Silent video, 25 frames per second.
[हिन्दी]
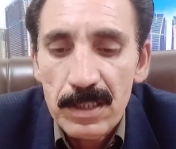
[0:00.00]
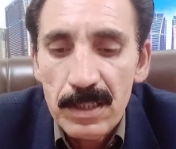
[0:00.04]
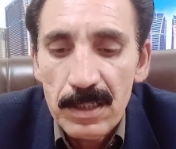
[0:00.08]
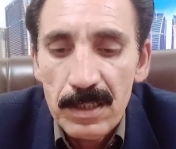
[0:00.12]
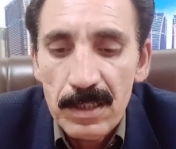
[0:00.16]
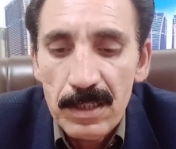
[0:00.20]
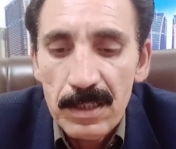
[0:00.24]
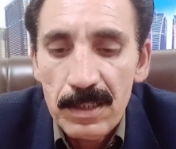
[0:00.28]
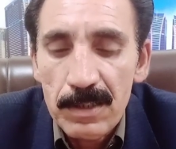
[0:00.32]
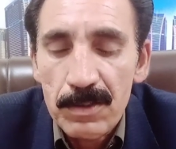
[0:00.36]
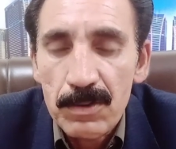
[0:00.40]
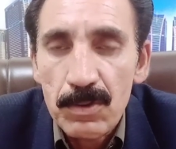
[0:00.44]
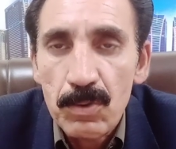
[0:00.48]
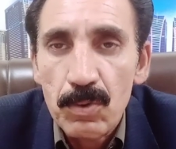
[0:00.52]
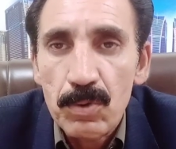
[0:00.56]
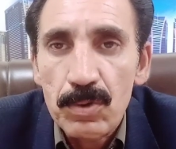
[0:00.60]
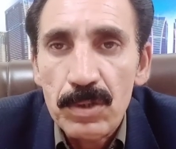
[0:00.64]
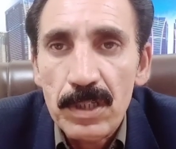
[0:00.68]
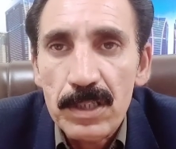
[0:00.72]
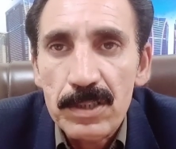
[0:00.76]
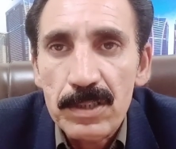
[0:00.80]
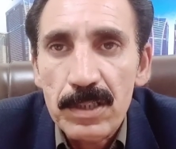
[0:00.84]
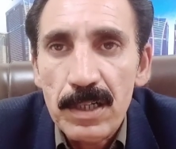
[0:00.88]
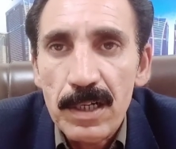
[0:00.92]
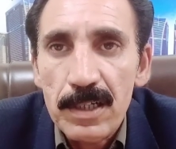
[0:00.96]
कर एक करोड़
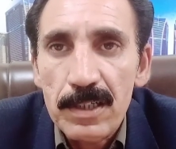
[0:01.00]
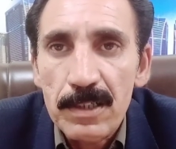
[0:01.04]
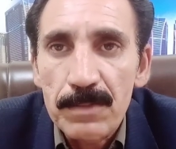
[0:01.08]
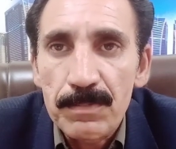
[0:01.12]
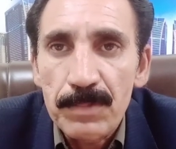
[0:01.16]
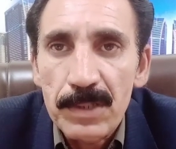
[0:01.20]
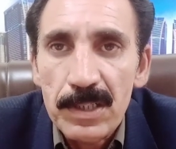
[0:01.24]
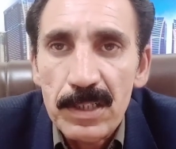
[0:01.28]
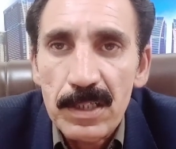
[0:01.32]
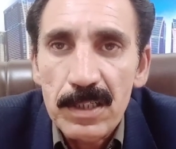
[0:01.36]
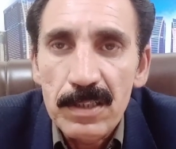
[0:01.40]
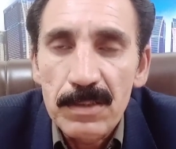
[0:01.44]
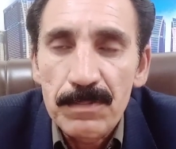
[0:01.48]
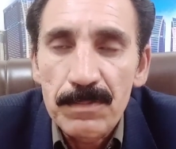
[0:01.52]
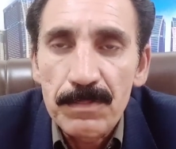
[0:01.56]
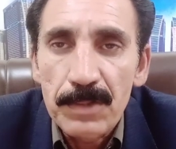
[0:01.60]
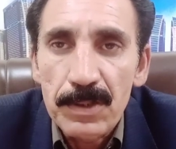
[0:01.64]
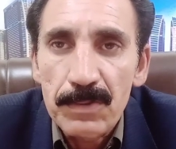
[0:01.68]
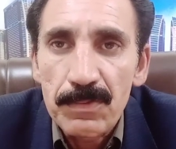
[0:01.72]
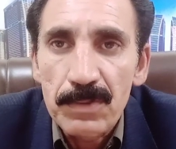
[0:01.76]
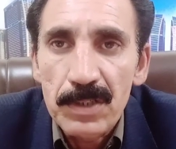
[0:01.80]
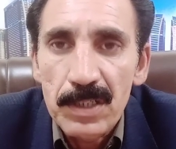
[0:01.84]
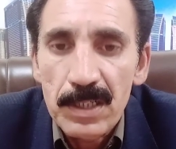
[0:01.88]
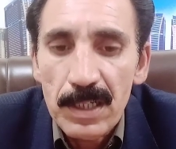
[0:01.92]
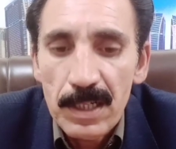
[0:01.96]
दस लाख रुपए के इन
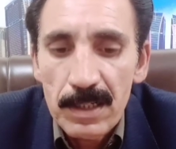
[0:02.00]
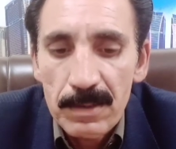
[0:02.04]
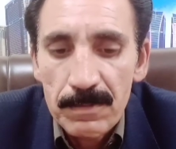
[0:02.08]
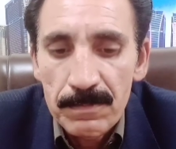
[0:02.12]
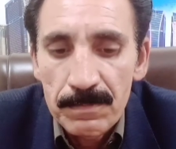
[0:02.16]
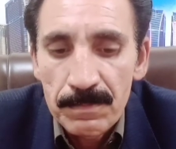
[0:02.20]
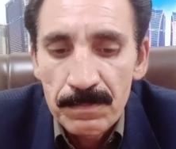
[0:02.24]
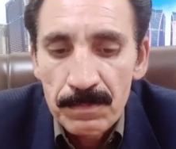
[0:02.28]
बटवीन है